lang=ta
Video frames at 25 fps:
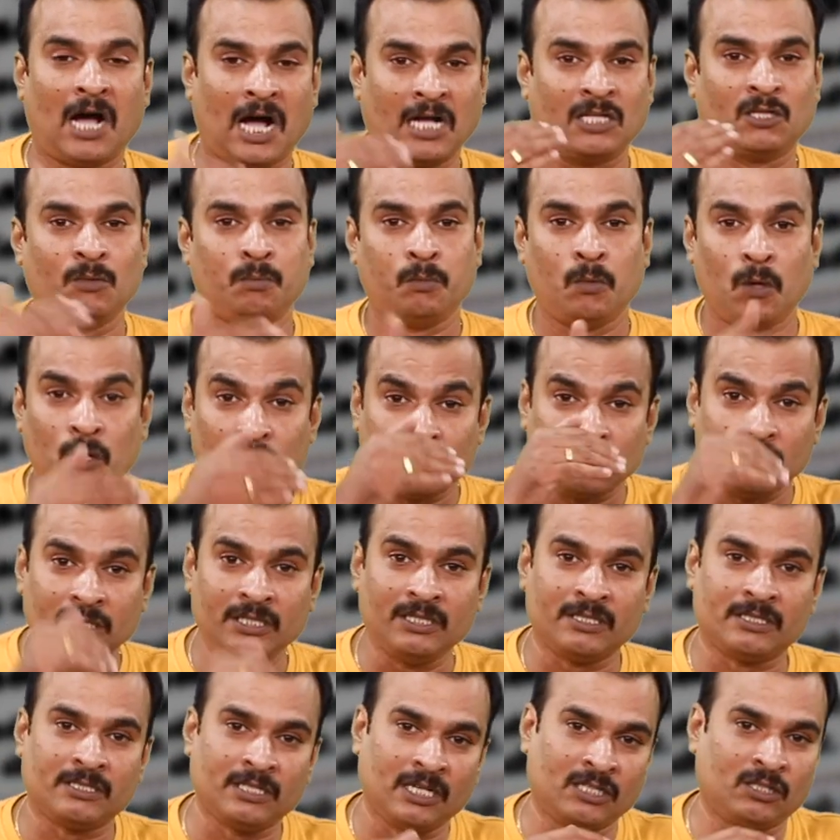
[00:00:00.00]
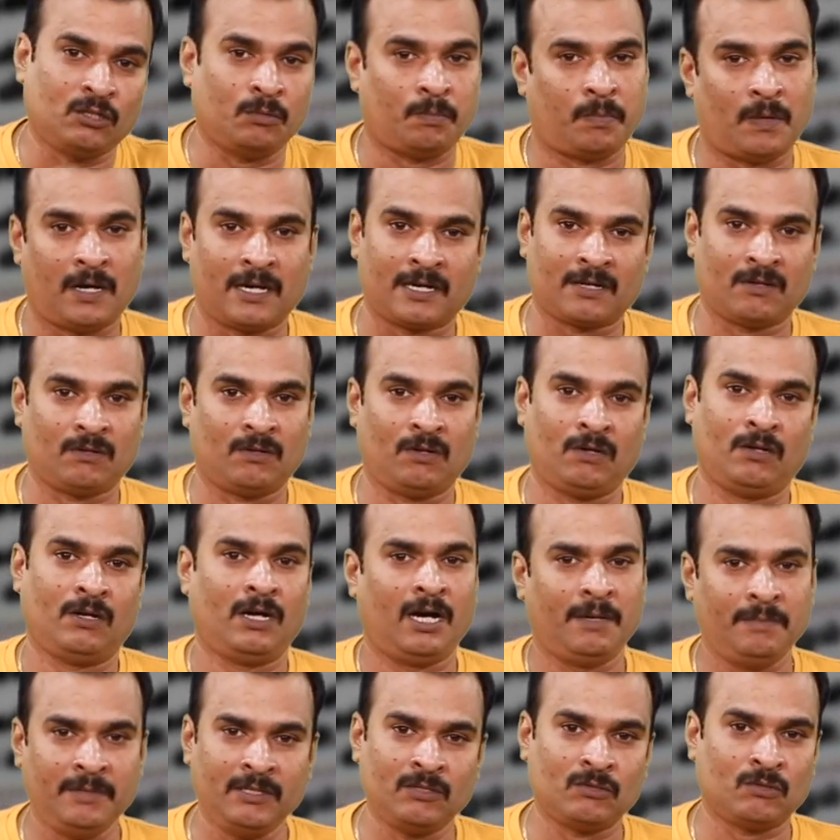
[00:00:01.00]
அந்த போர்ஷனையும் சேர்த்து பாடணும்
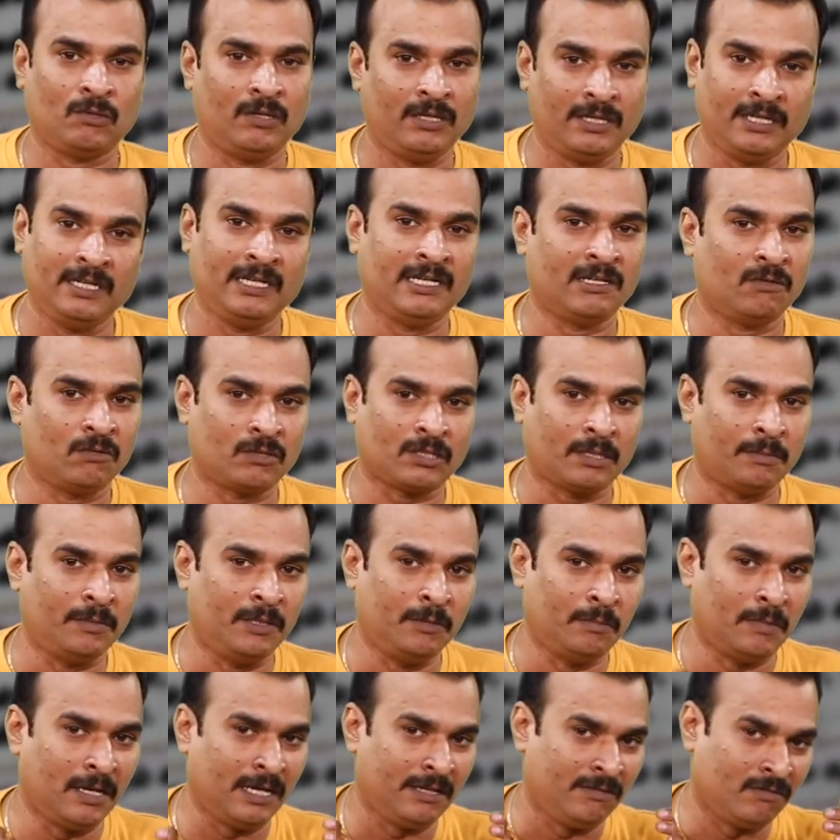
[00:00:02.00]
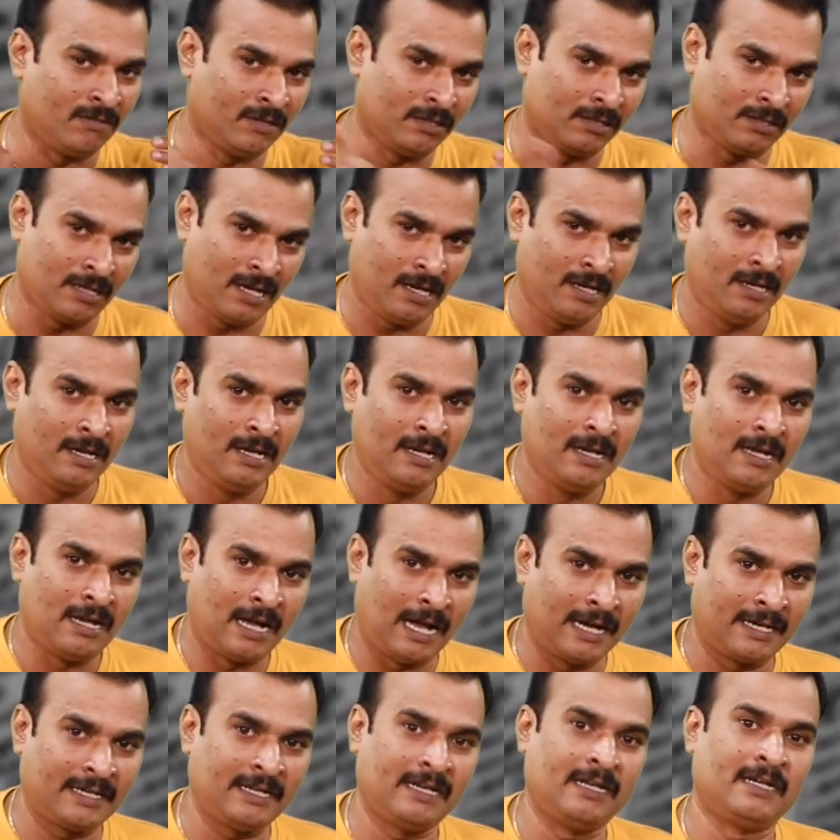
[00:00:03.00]
அப்படின்னு சொல்லிட்டு என்னவோ தமிழ் மேலே இவங்களுக்கு
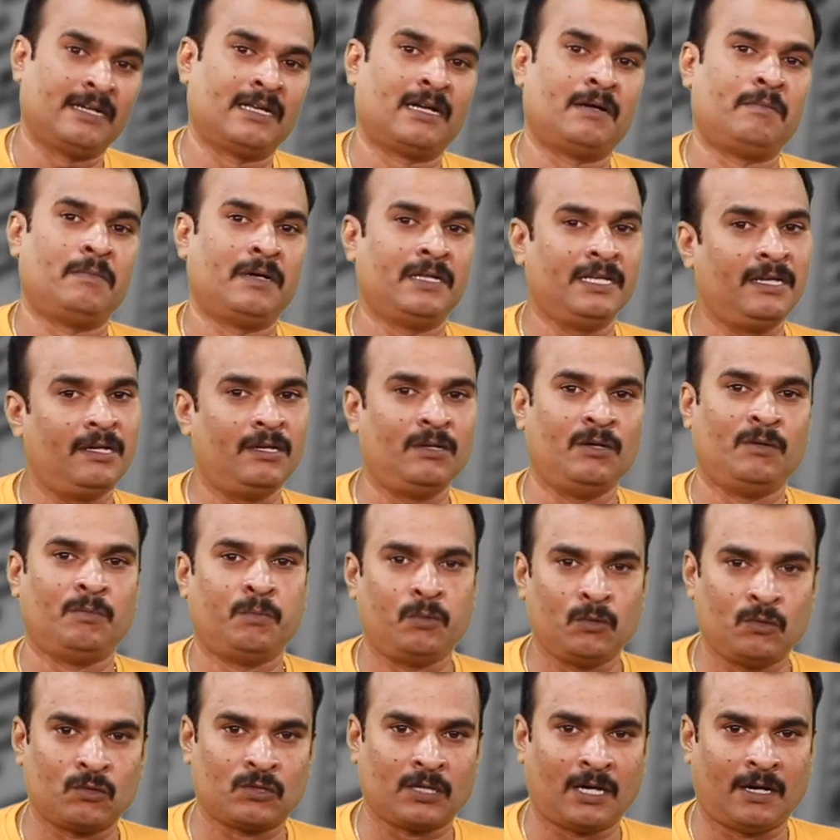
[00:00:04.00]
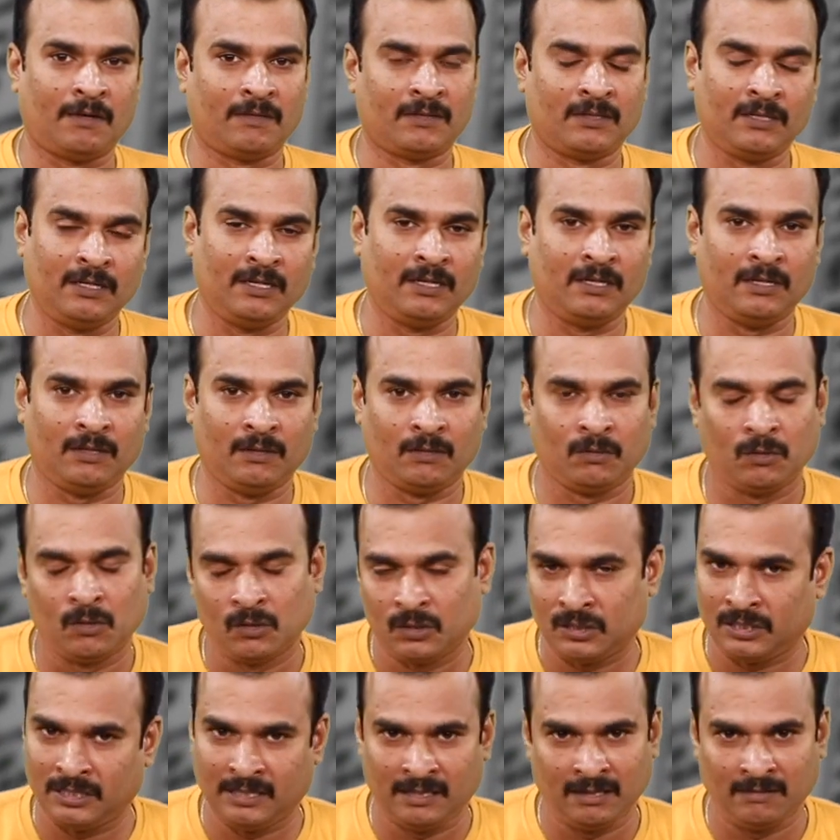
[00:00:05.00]
அக்கறைங்கிற மாதிரி புதுசாக வந்து
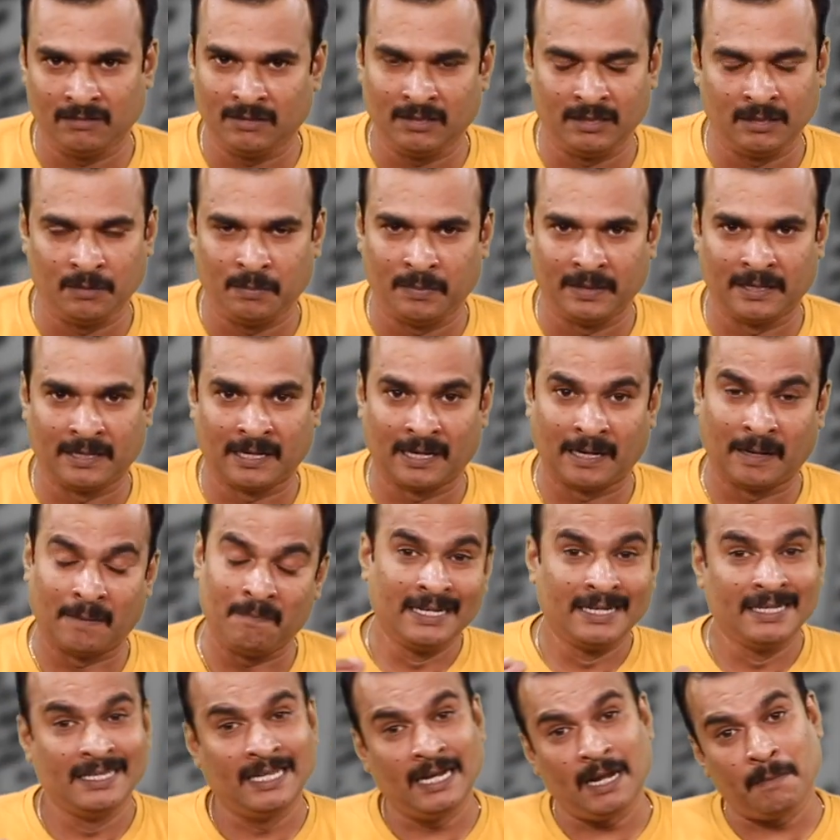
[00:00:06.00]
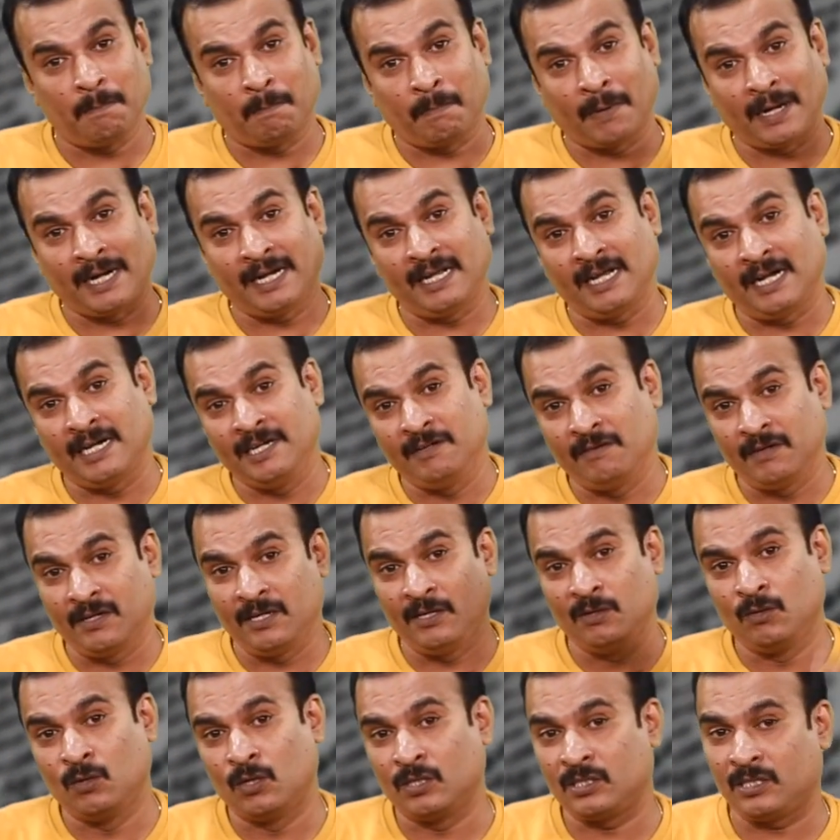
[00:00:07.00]
கோஷ்டிக்கு வந்து இது பண்ணிட்டாங்க இதில் பழைய
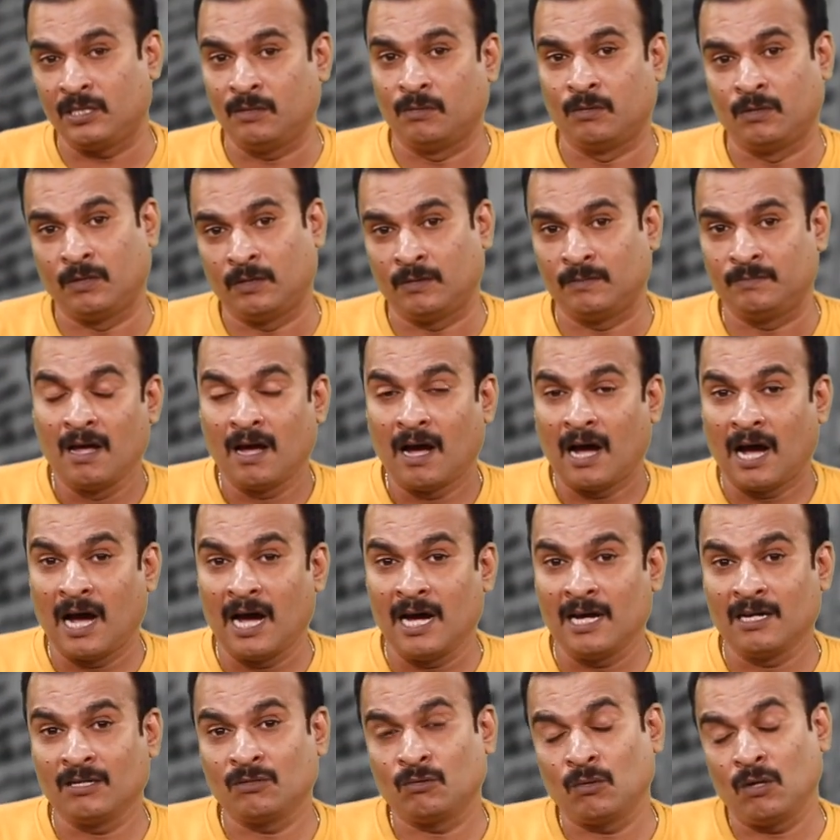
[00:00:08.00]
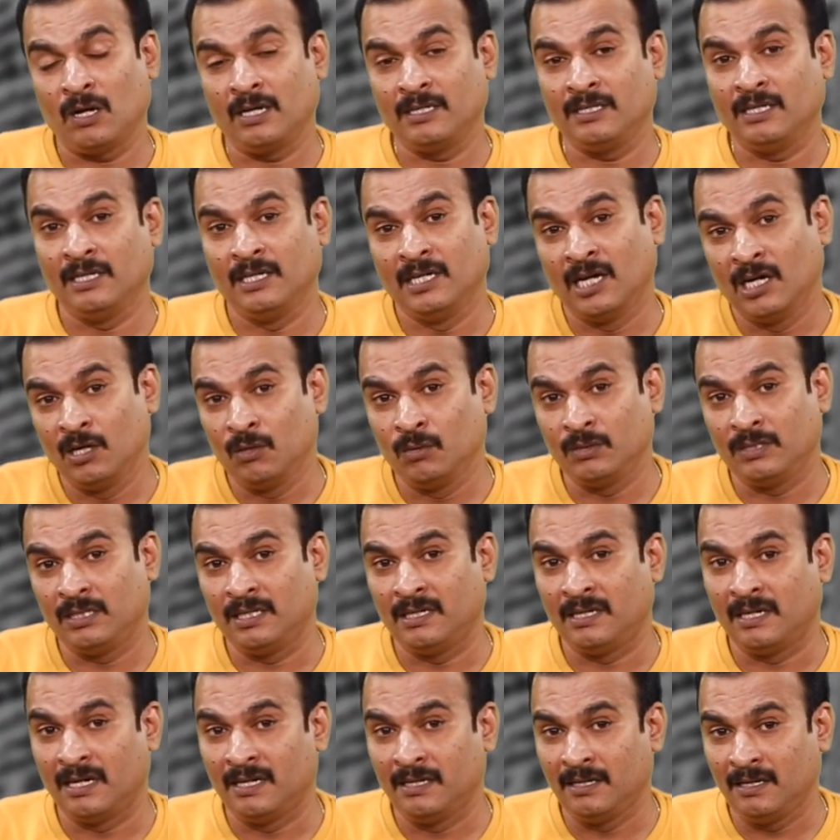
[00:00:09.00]
அடிவரடி கோஷ்டி ஒன்று ஆயிரத்தி தொள்ளாயிரத்தி
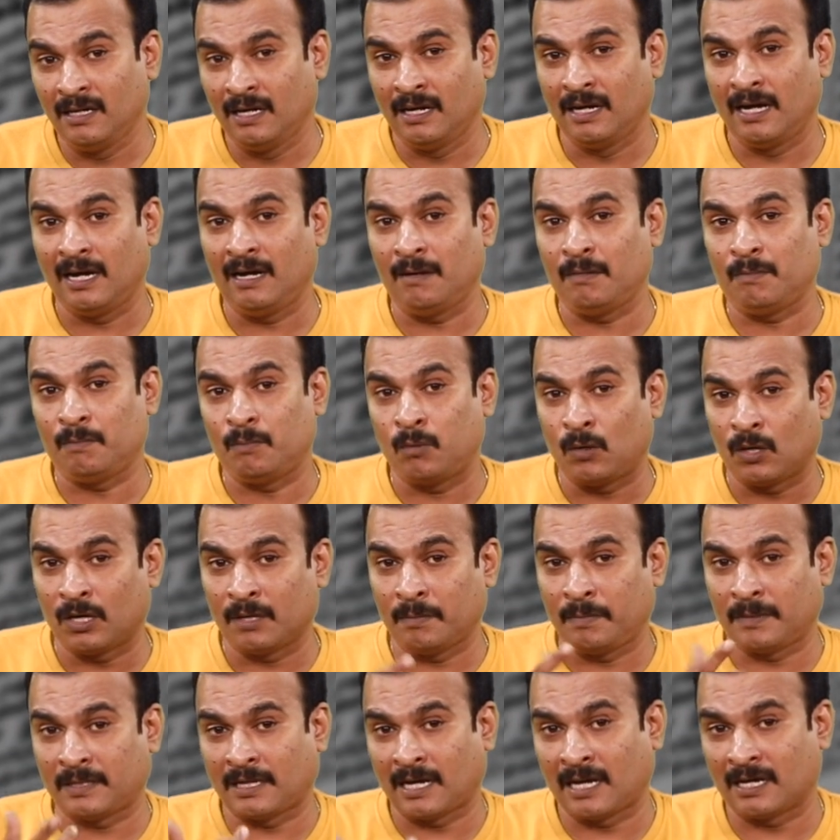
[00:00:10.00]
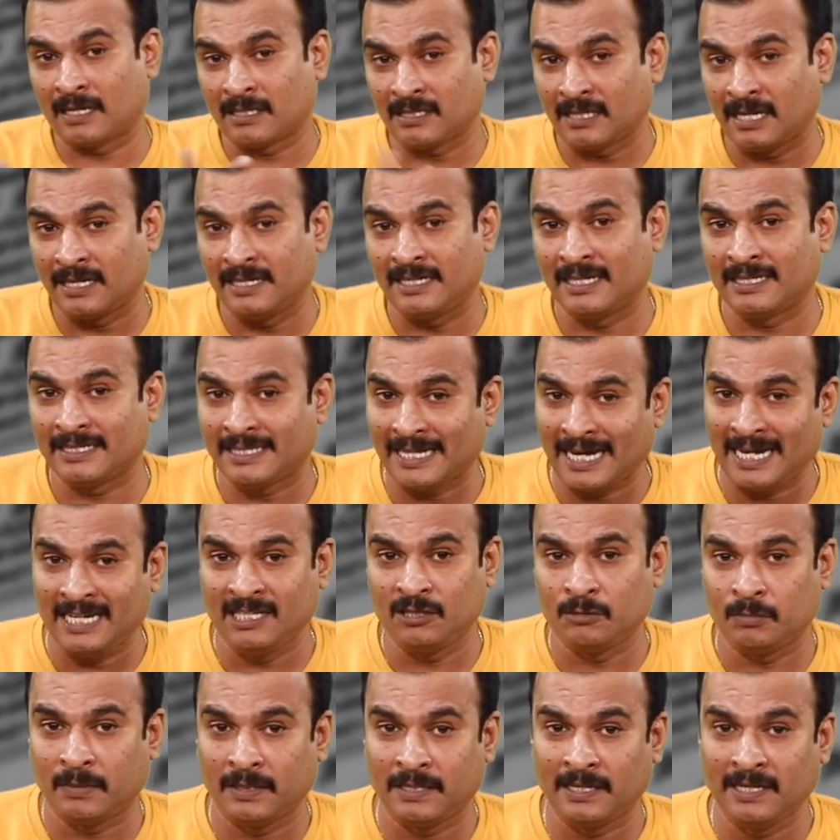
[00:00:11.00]
எழுபத்தி ரெண்டில் போடப்பட்ட அரசாணையை
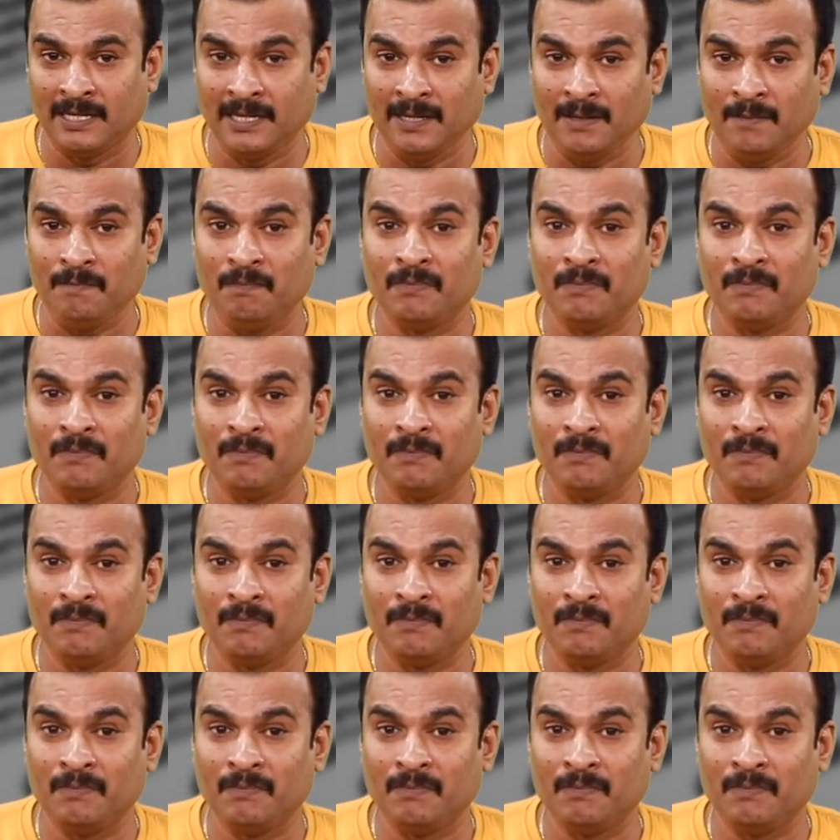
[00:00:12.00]
சேலஞ்ச் பண்ணி